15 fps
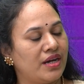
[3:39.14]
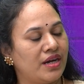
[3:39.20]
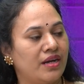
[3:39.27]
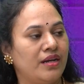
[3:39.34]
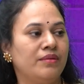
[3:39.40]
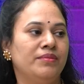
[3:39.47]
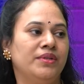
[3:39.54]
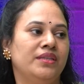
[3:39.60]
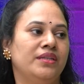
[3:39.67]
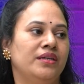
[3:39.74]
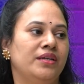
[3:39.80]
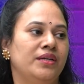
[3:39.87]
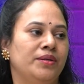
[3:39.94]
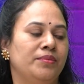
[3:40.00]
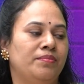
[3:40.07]
చాలా మంది
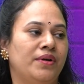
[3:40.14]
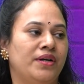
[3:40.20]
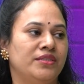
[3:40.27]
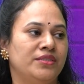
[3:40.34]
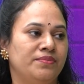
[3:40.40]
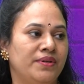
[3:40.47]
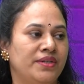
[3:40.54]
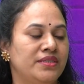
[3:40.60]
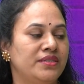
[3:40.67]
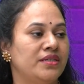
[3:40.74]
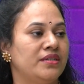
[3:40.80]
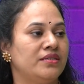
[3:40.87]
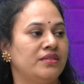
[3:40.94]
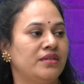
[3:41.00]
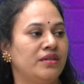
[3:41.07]
పార్టిసిపేట్
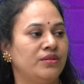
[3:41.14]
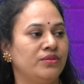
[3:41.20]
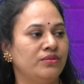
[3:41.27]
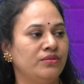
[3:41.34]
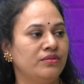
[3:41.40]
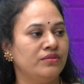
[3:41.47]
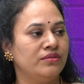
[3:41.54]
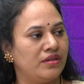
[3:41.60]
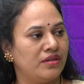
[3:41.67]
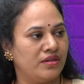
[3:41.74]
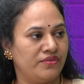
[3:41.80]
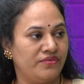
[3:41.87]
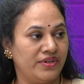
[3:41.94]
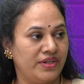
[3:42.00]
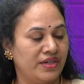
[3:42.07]
చేశారు
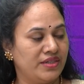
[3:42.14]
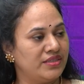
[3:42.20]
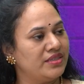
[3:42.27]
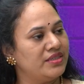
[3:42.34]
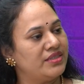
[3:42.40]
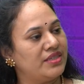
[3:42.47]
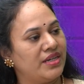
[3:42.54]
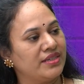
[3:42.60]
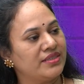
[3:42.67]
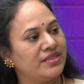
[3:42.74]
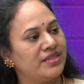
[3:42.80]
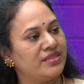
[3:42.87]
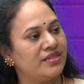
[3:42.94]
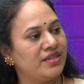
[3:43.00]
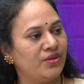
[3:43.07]
విన్నర్స్ సెలెక్ట్
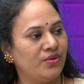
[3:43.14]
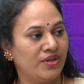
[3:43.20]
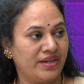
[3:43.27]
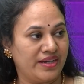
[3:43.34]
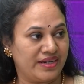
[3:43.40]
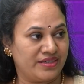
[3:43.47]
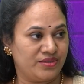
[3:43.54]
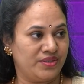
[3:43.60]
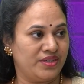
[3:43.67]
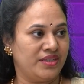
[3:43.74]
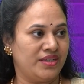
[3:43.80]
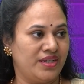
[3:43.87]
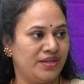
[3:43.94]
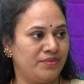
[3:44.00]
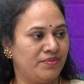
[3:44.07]
చేశారు ఒక గెట్
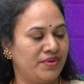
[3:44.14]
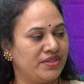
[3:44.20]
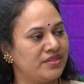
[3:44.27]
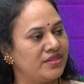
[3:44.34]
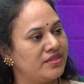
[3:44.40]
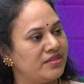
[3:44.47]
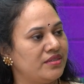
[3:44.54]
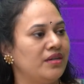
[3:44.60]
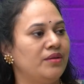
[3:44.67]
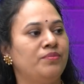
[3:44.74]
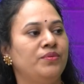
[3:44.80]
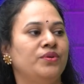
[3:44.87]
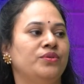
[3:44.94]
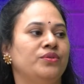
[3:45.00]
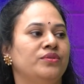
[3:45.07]
టుగెదర్ ఏర్పాటు చేసి
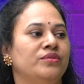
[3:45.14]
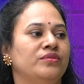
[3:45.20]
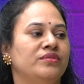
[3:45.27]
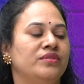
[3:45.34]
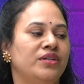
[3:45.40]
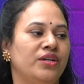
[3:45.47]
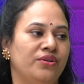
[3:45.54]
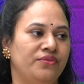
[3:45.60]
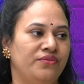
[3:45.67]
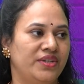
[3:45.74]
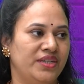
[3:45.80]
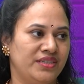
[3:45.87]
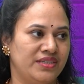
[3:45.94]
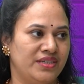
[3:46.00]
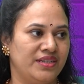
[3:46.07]
అప్పుడు క్రౌన్
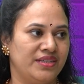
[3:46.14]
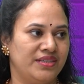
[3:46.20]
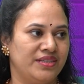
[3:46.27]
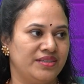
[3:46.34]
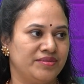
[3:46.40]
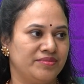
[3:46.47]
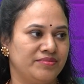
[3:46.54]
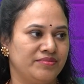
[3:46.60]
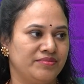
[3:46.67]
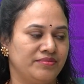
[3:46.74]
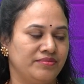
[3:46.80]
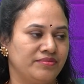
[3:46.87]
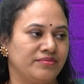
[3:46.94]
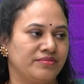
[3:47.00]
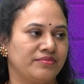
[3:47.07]
వినింగ్ జరిగింది ఓకే